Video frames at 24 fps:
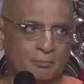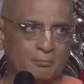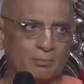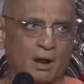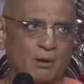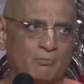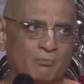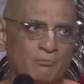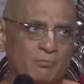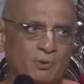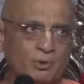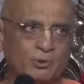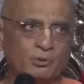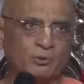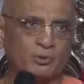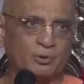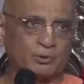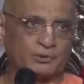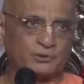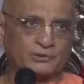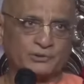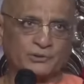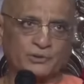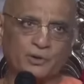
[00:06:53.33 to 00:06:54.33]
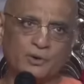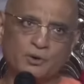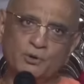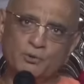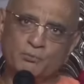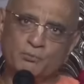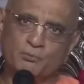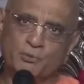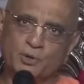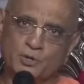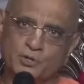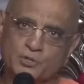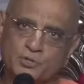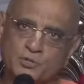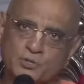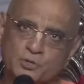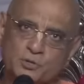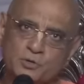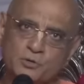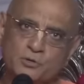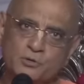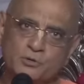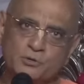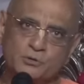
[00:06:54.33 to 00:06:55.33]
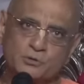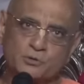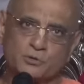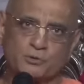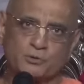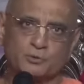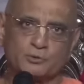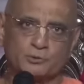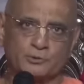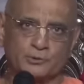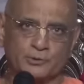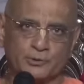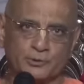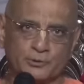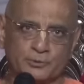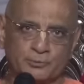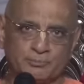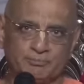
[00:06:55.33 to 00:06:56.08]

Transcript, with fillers: ব্রাহ্মণ ক্ষত্রিয় বৈশ্য শূদ্র